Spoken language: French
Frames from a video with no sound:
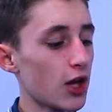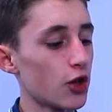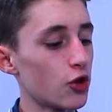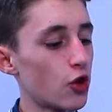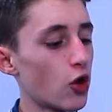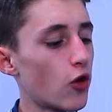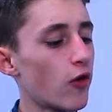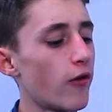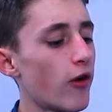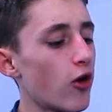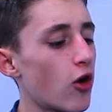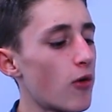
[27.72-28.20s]

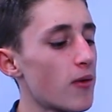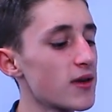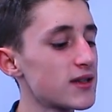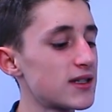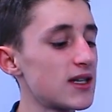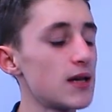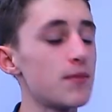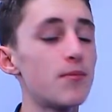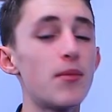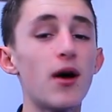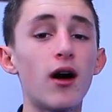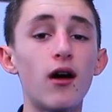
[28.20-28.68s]
Donc on va
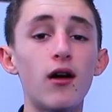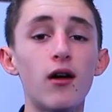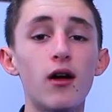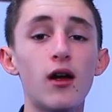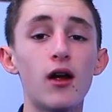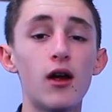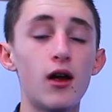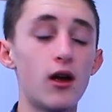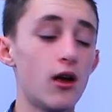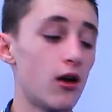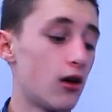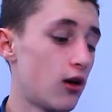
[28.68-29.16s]
commencer par
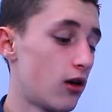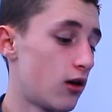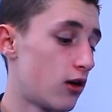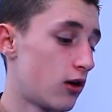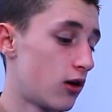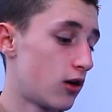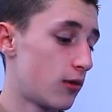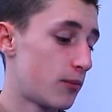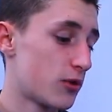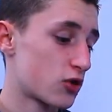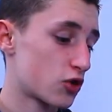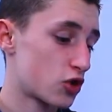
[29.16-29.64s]

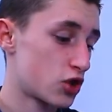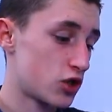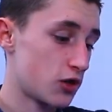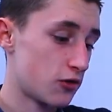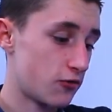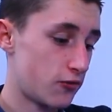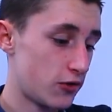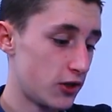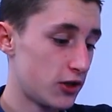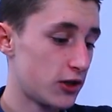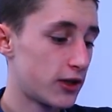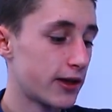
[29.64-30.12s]
euh, parce que j'ai
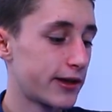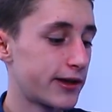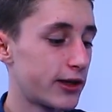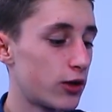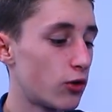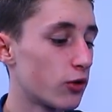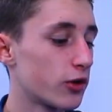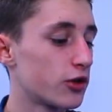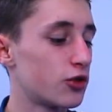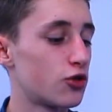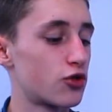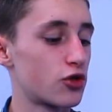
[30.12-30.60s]
fait une
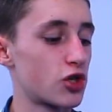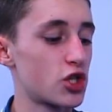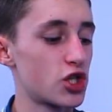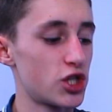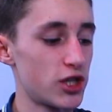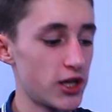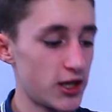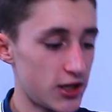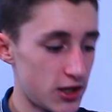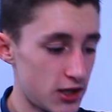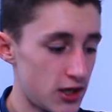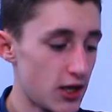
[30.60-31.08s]
catégorie de ce que
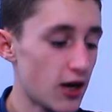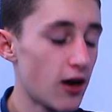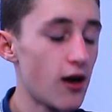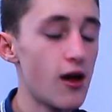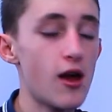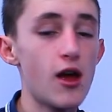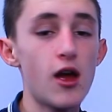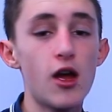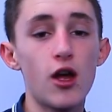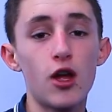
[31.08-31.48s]
j'allais dire.